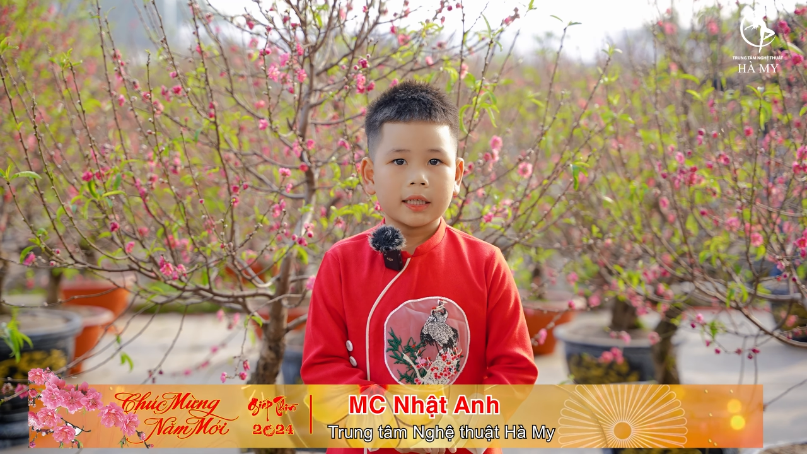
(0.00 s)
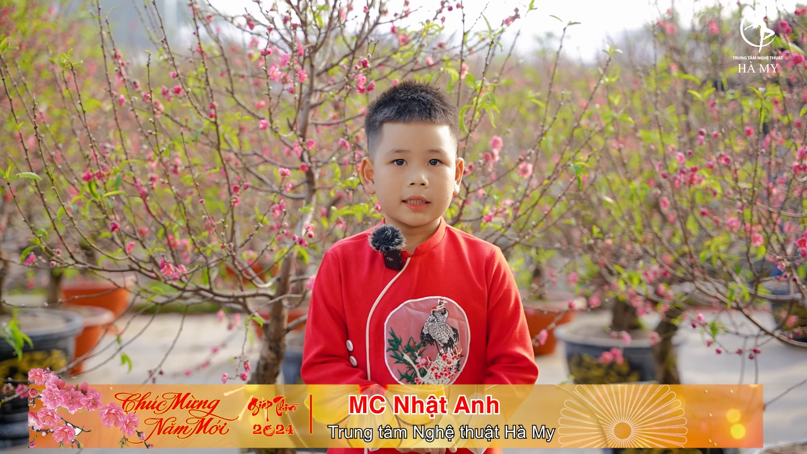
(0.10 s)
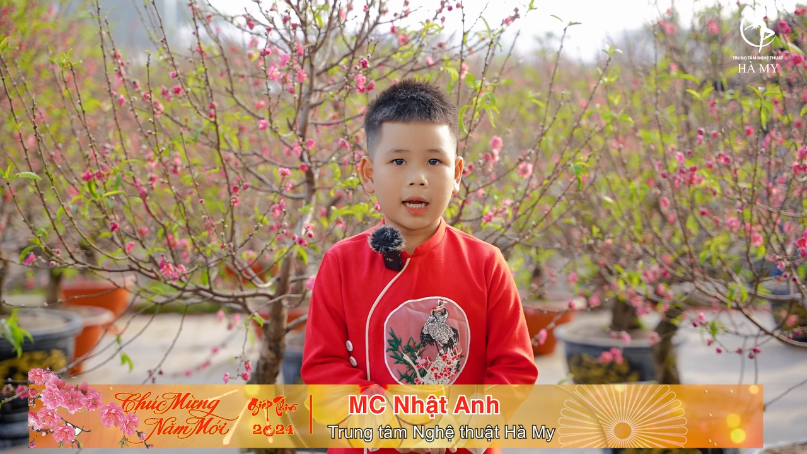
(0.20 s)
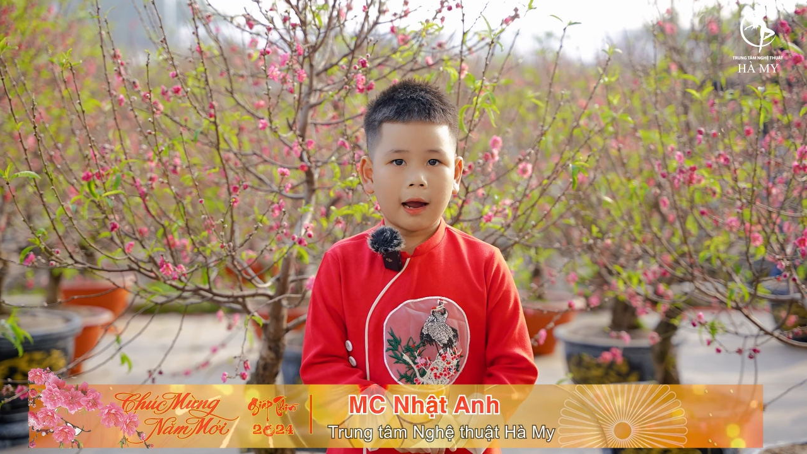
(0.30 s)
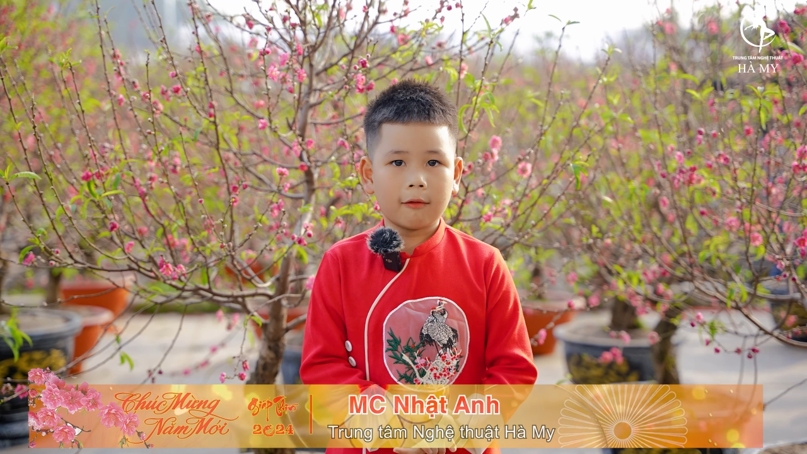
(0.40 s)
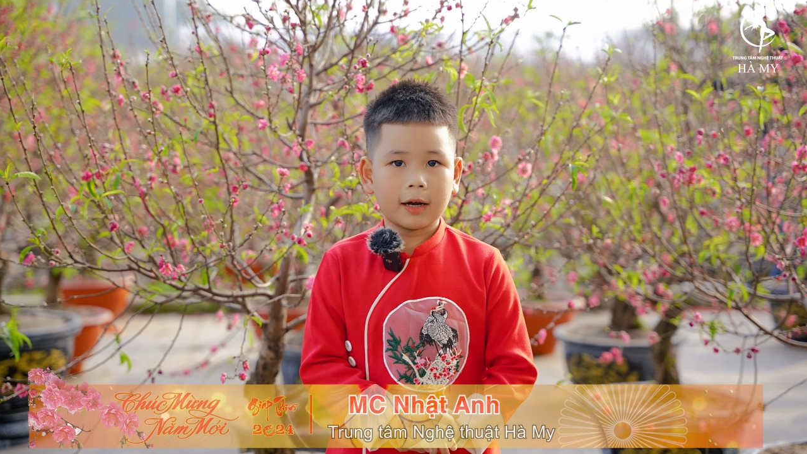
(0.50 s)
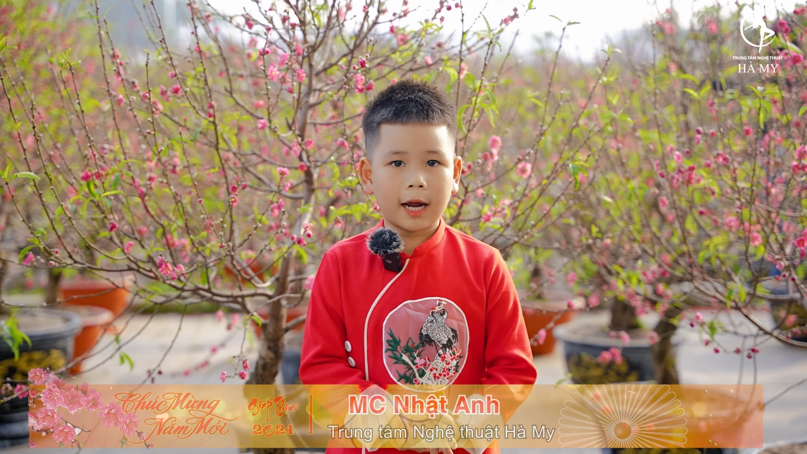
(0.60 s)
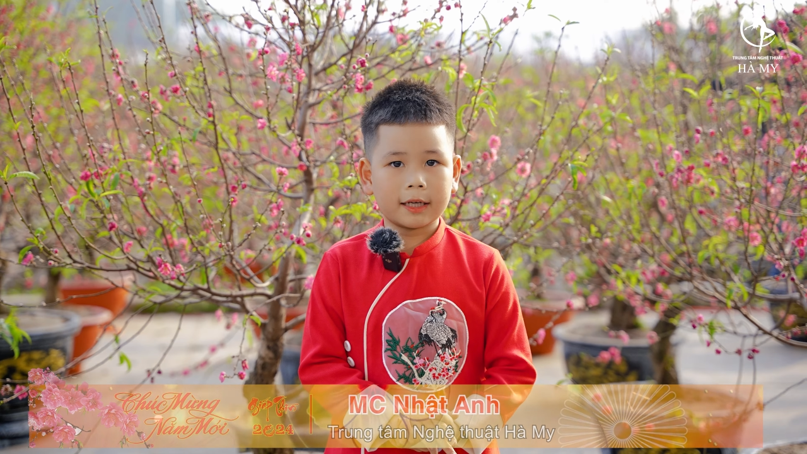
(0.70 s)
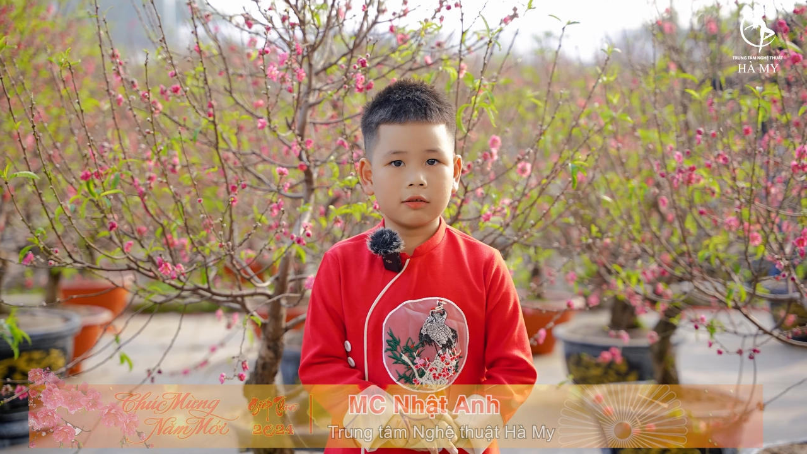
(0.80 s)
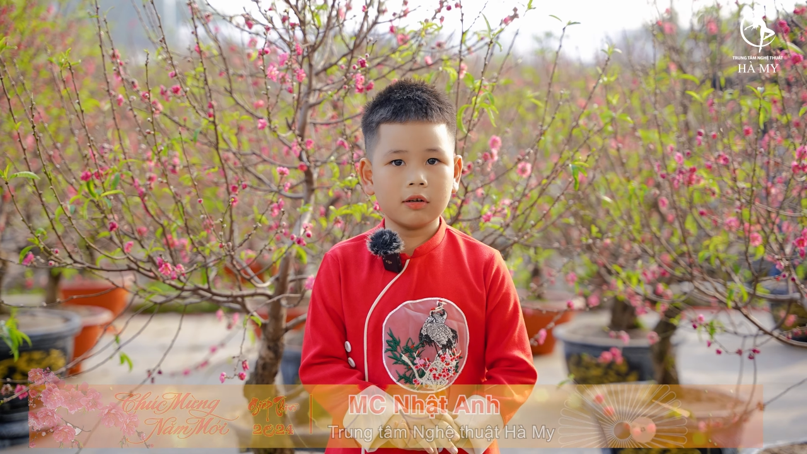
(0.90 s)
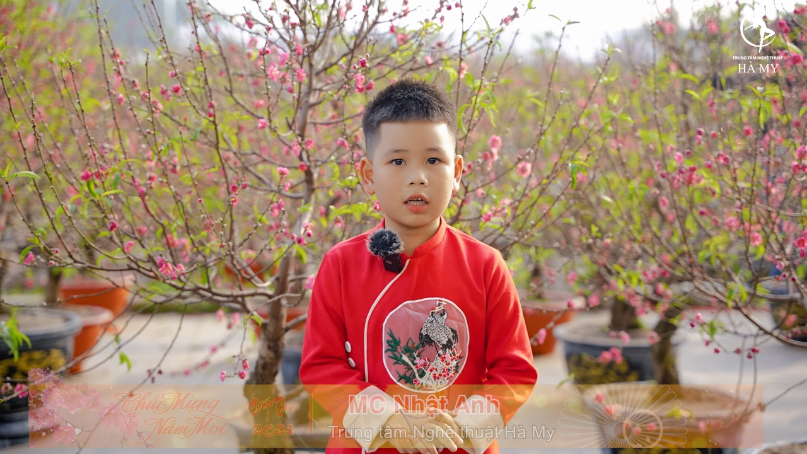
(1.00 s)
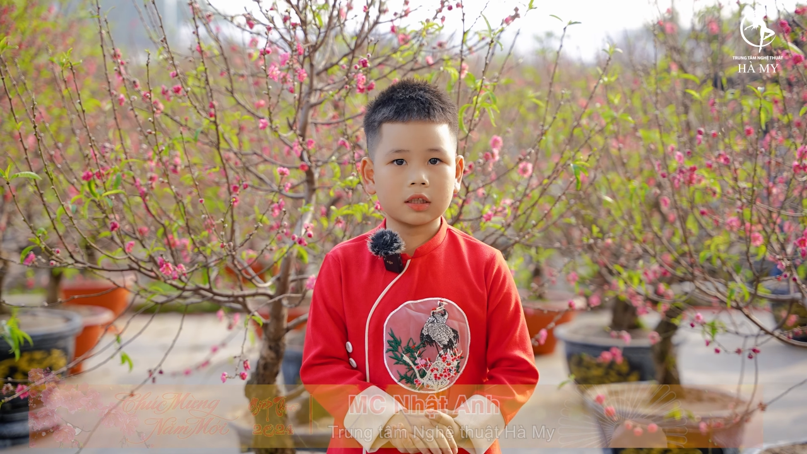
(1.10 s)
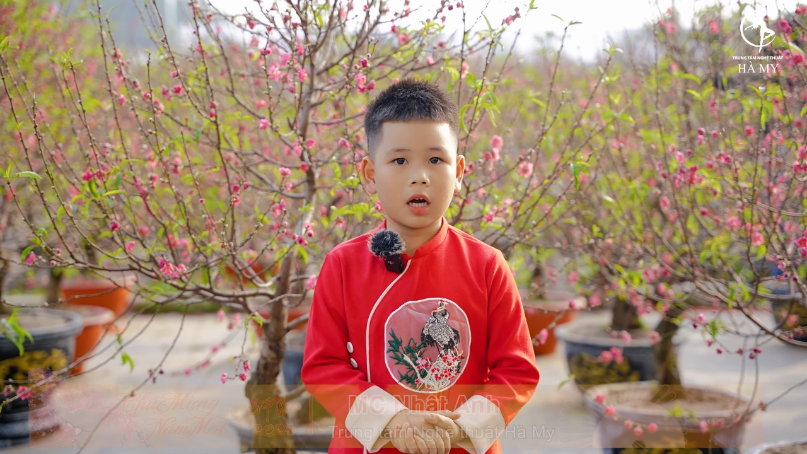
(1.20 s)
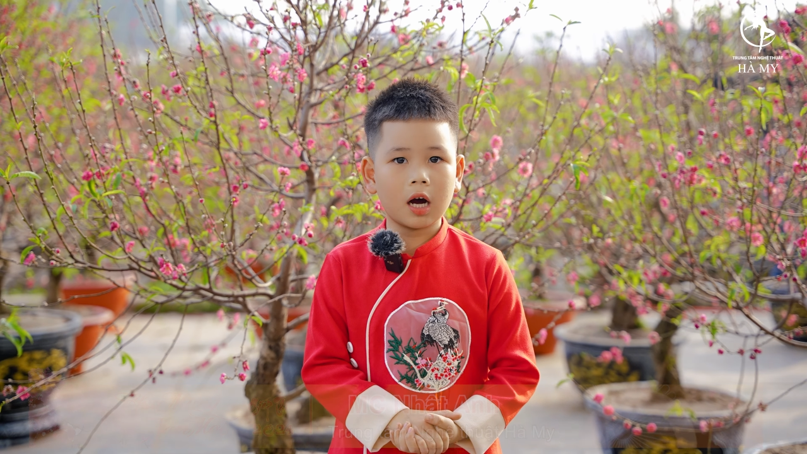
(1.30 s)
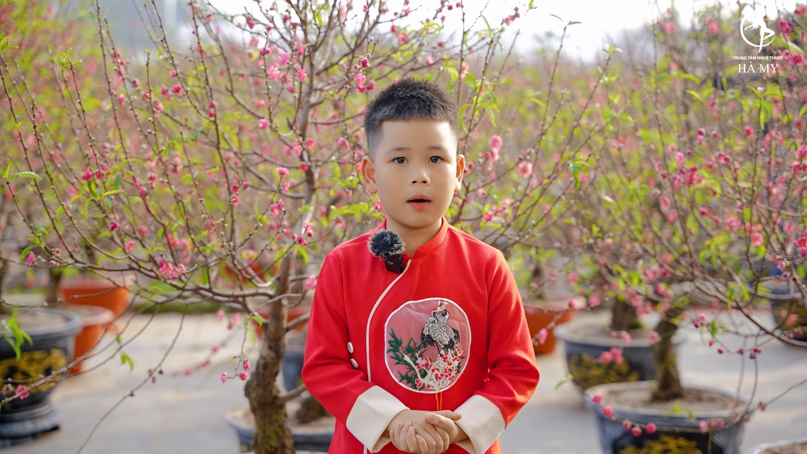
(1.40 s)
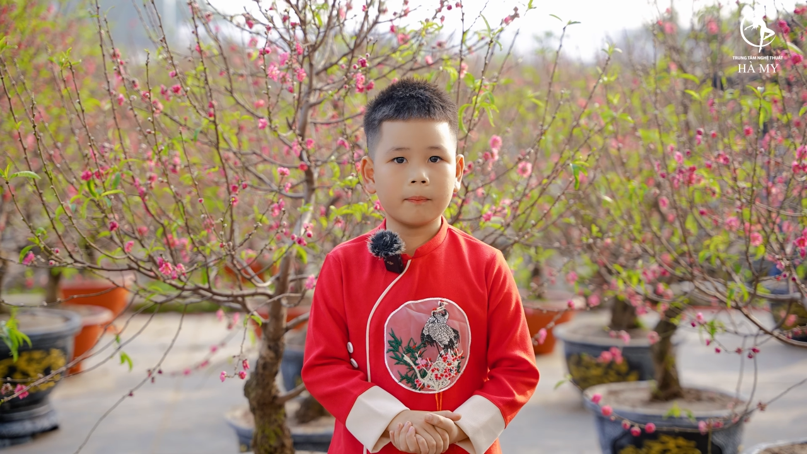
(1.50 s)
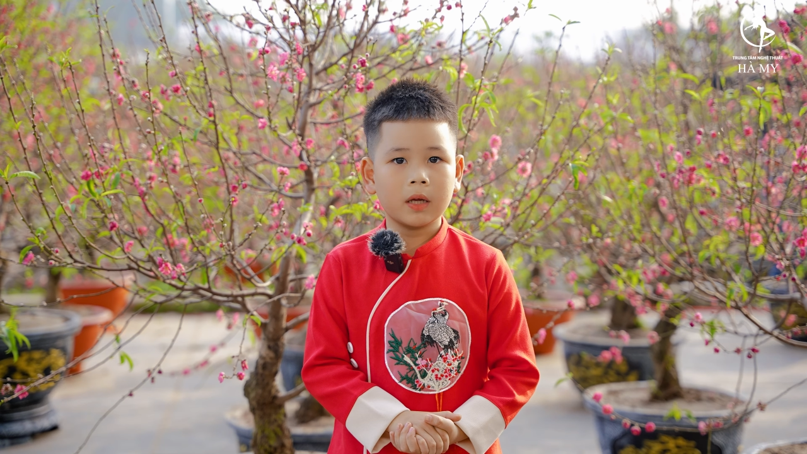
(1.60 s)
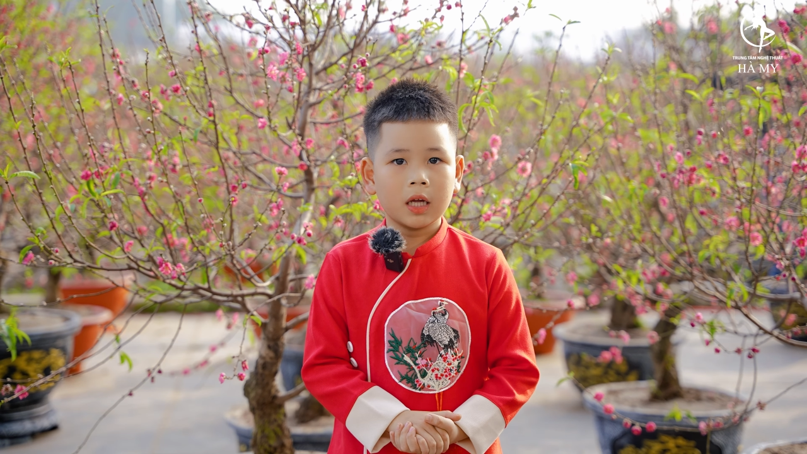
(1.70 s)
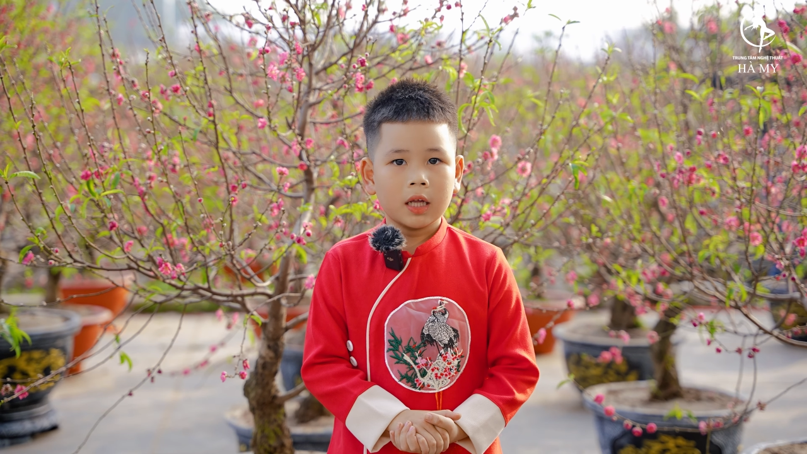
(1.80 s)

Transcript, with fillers: ngào ngạt hương thơm.